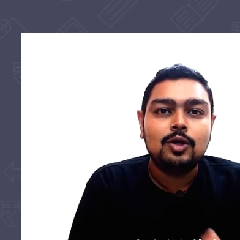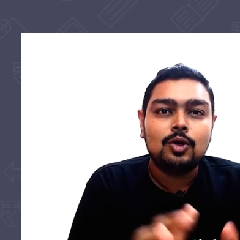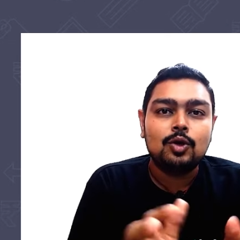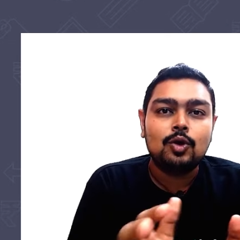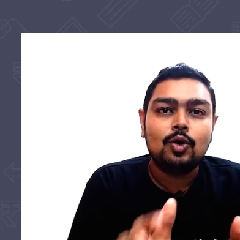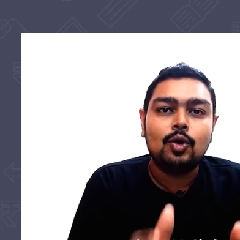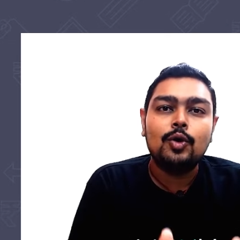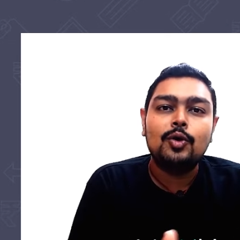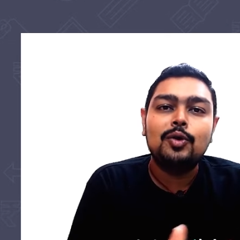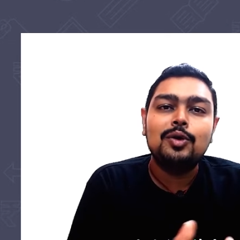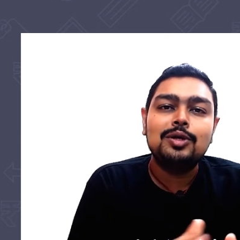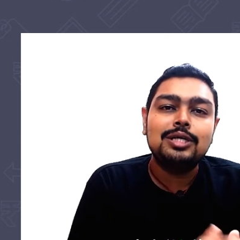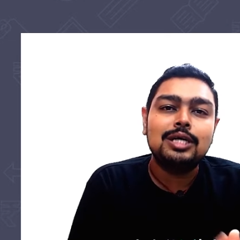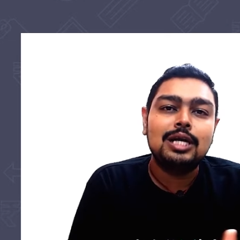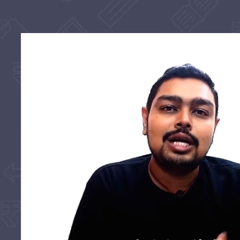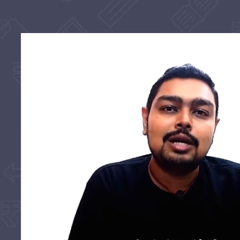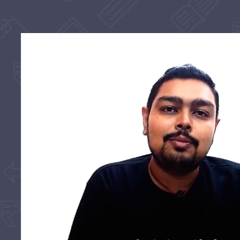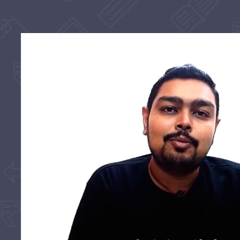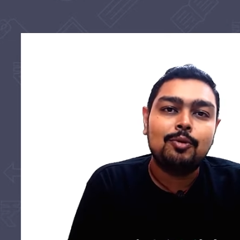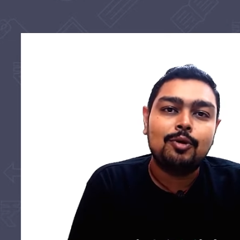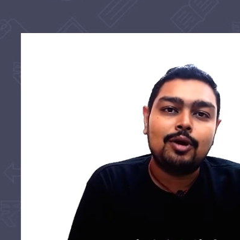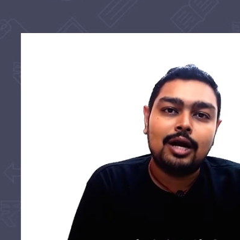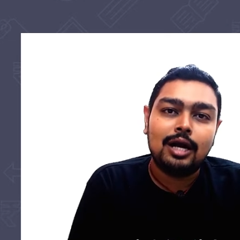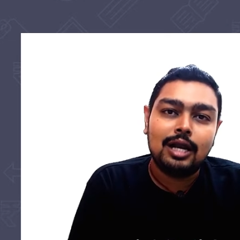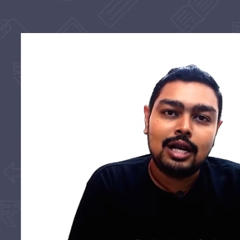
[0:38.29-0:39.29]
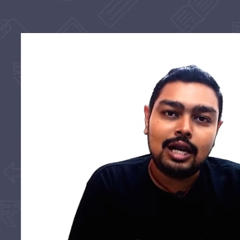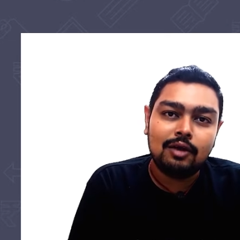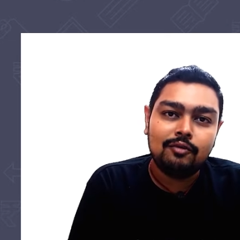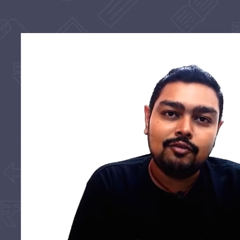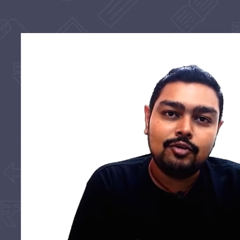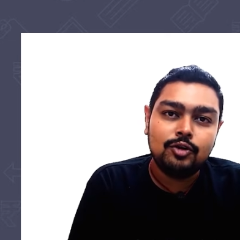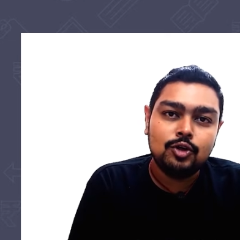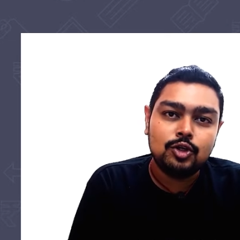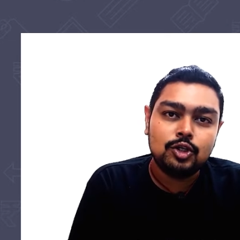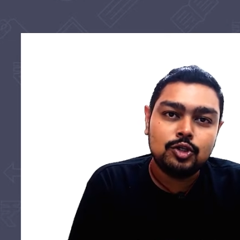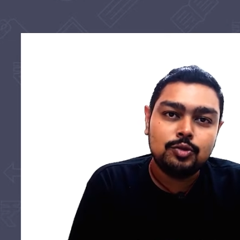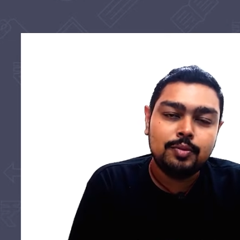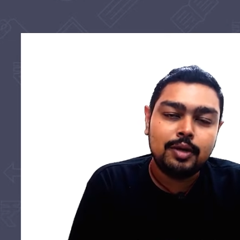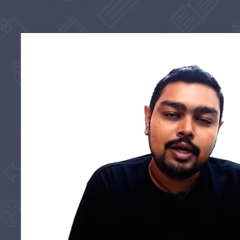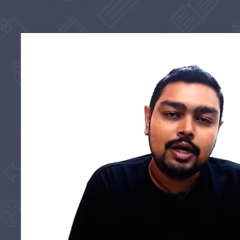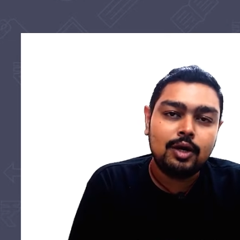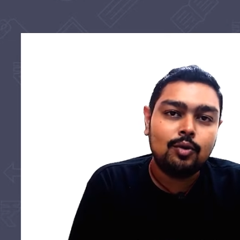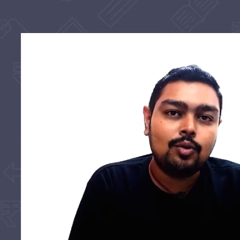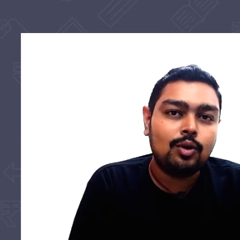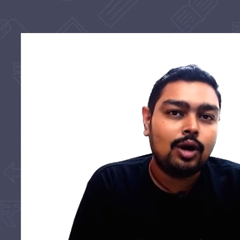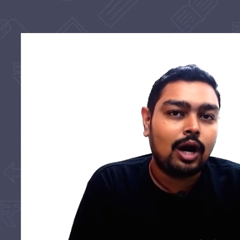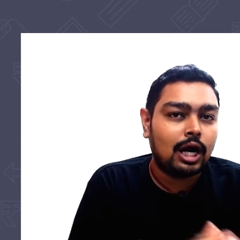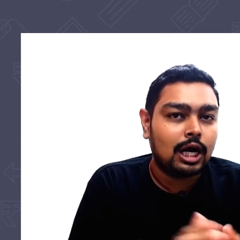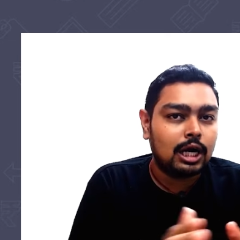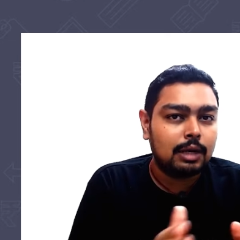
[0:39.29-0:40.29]
ப்ரோ யூடியூப் சேனலில் போடுற எல்லா வீடியோஸுமே
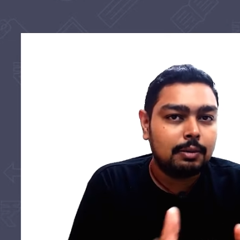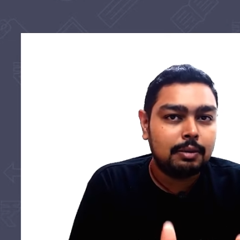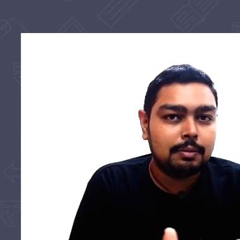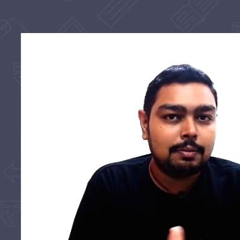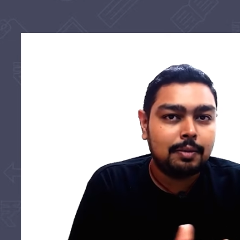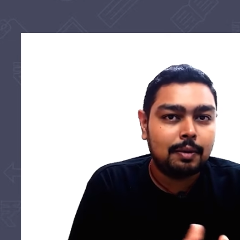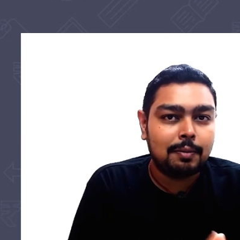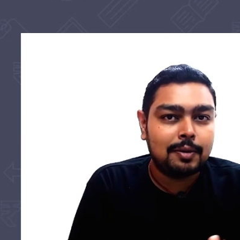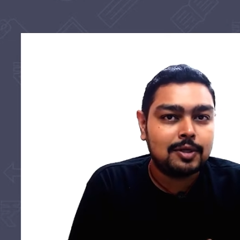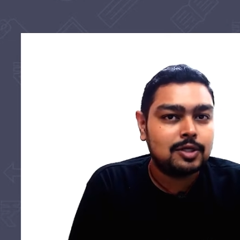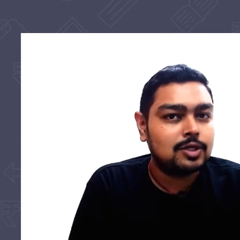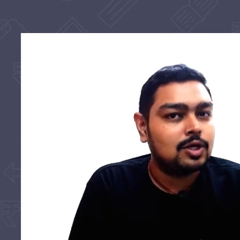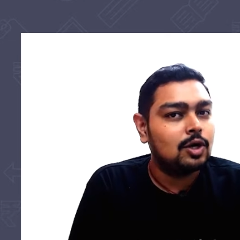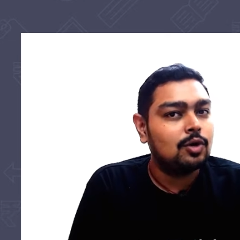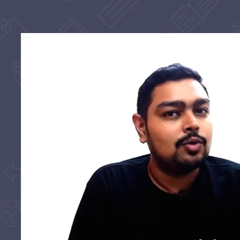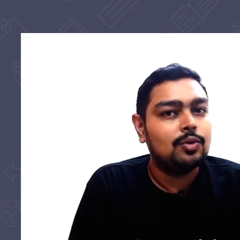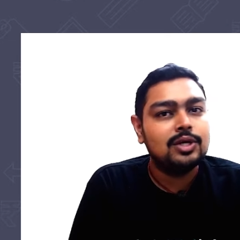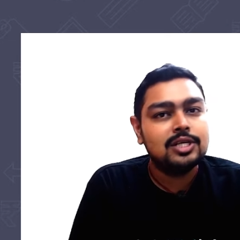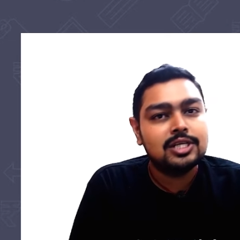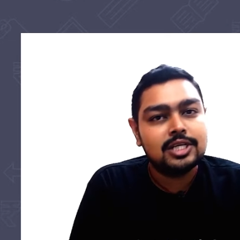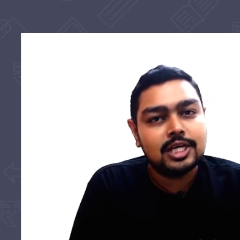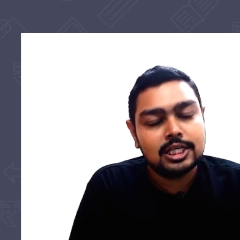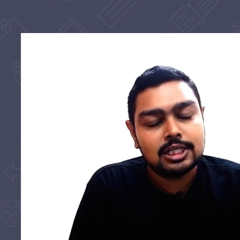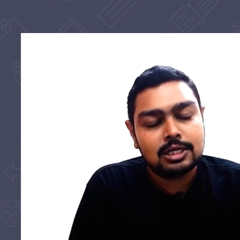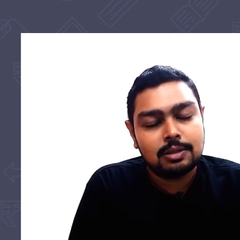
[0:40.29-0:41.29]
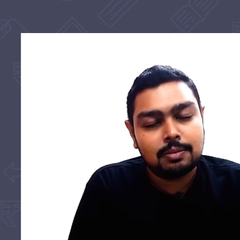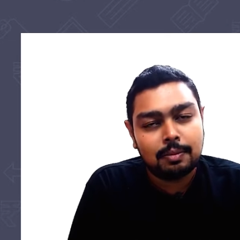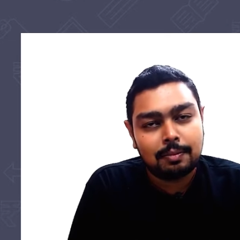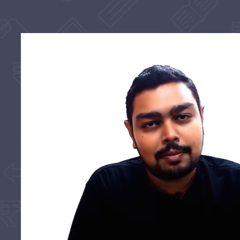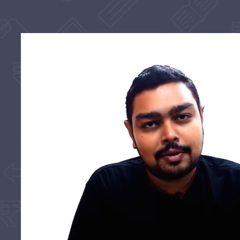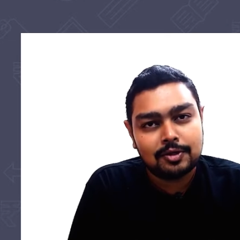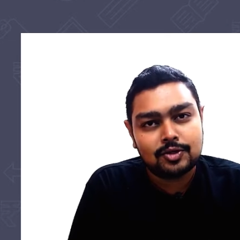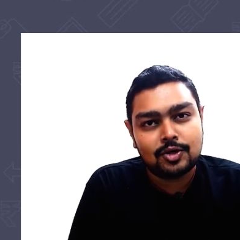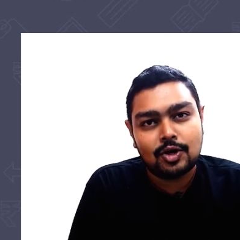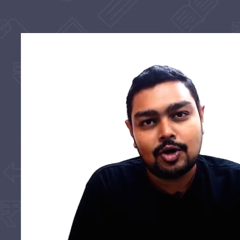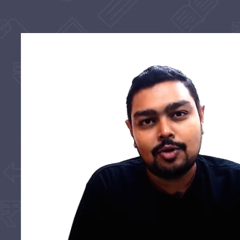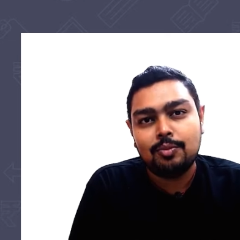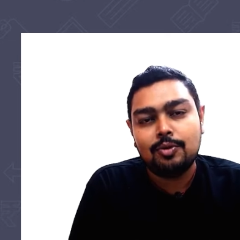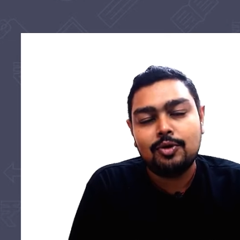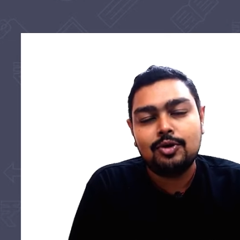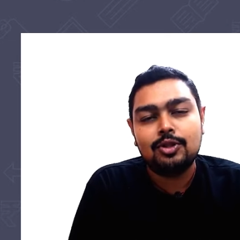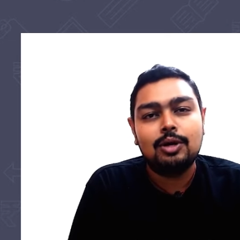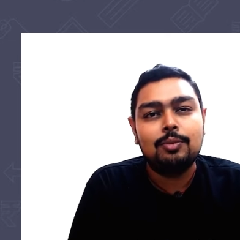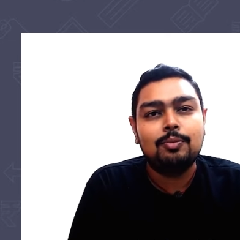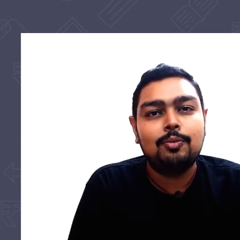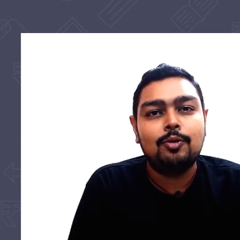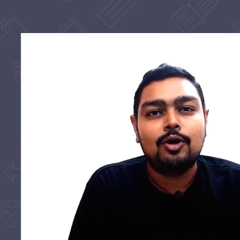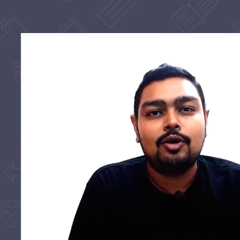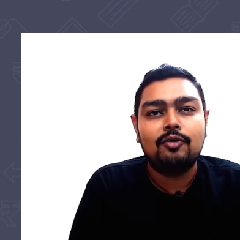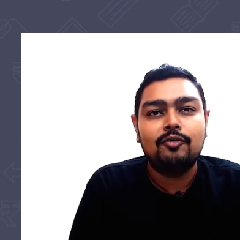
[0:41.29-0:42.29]
ஒரு அகடமிக் பர்பஸ்க்காகவும் எஜுகேஷன் பர்பஸ்க்காகவும் மட்டும்
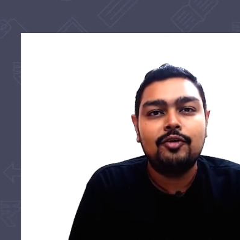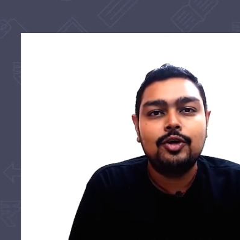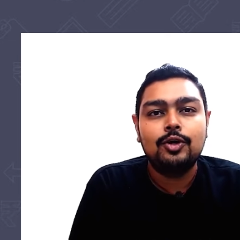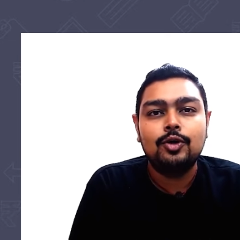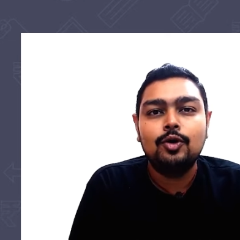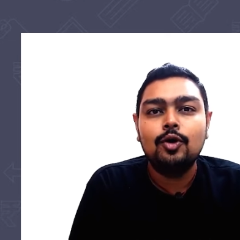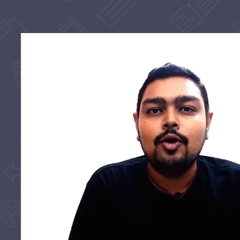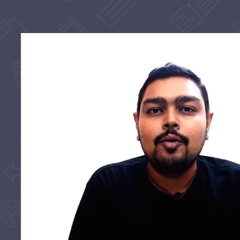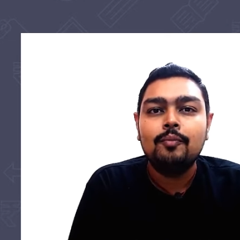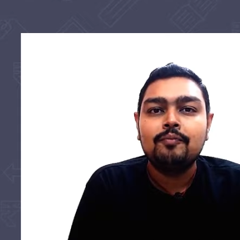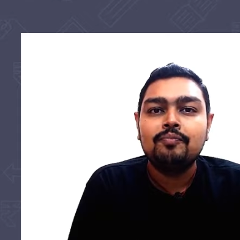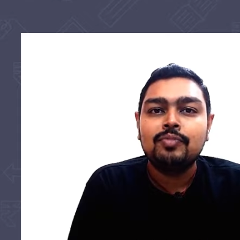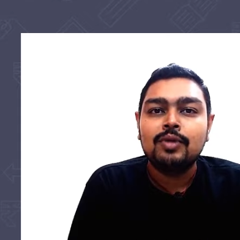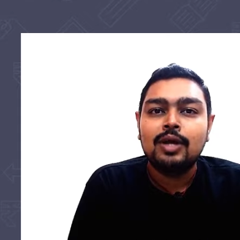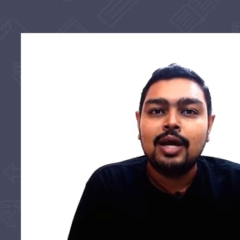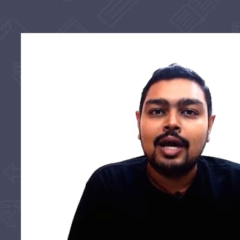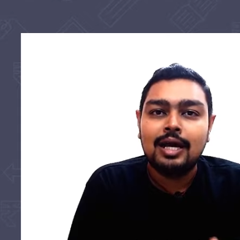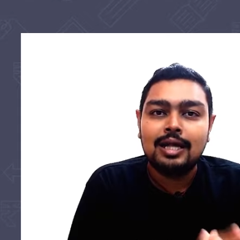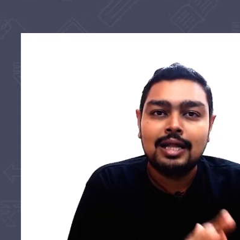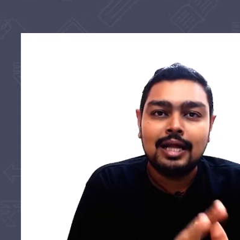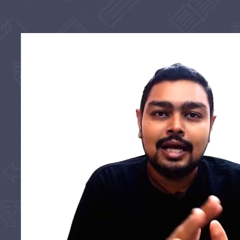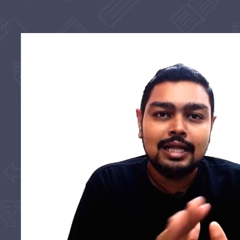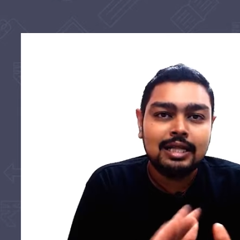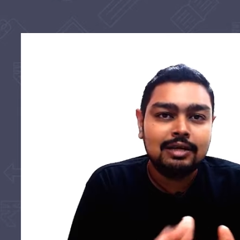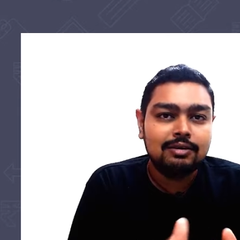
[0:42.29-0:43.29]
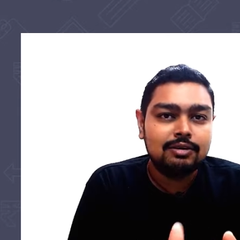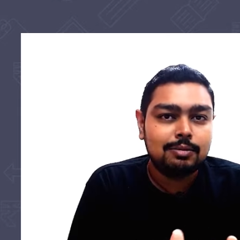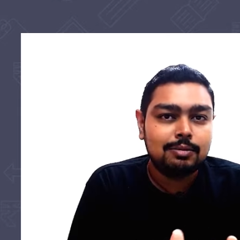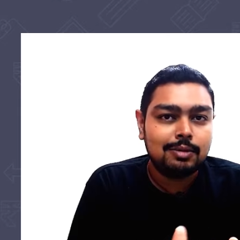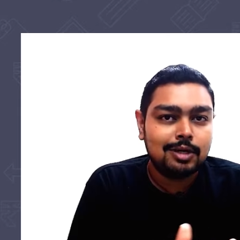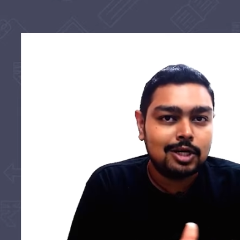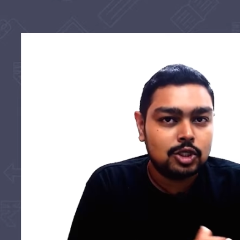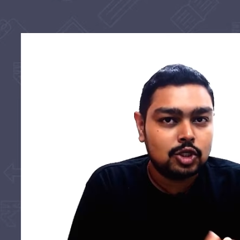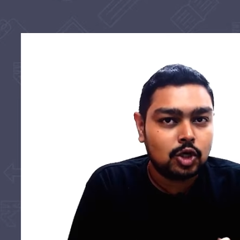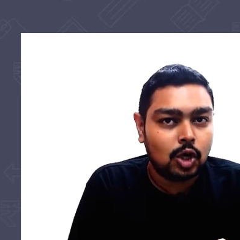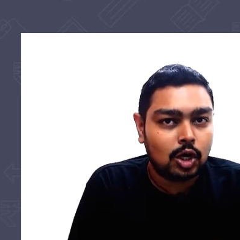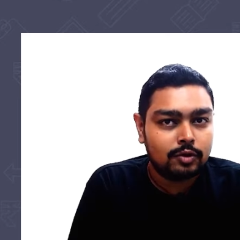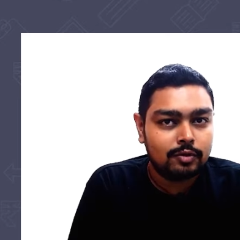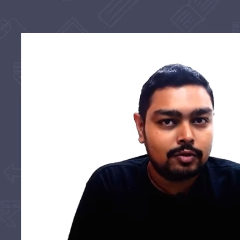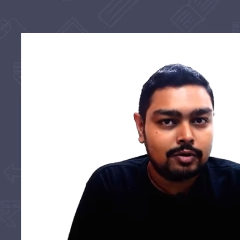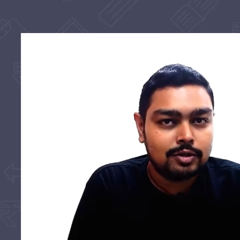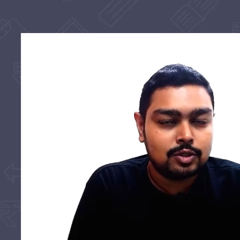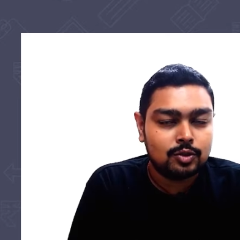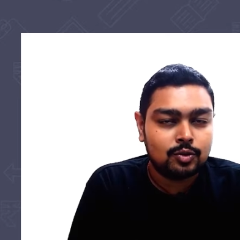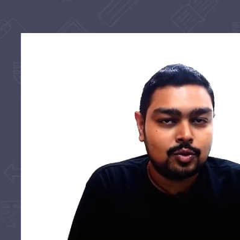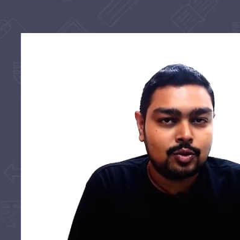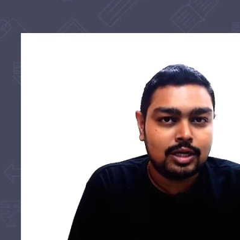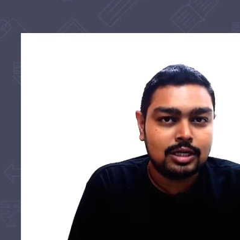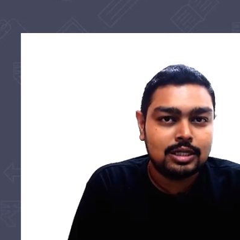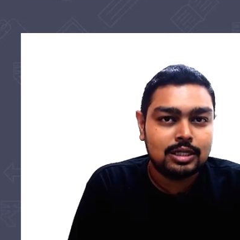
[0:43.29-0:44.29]
தான் போடுற வீடியோ இதில் எந்த விதமான ஸ்டாக்
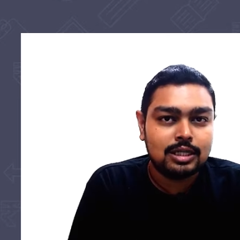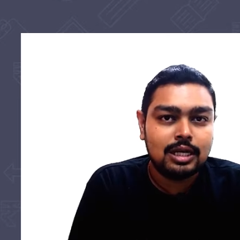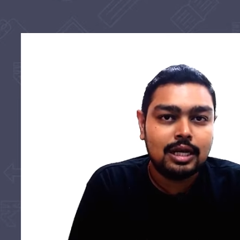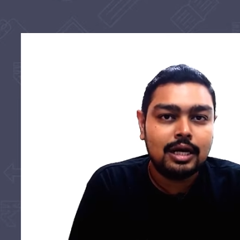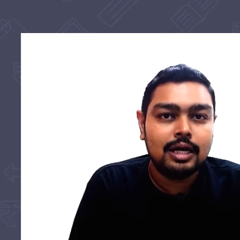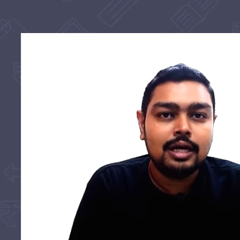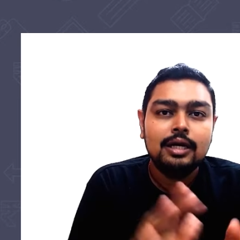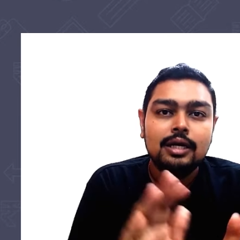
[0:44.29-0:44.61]
அட்வைஸும் கொடுக்குறதுல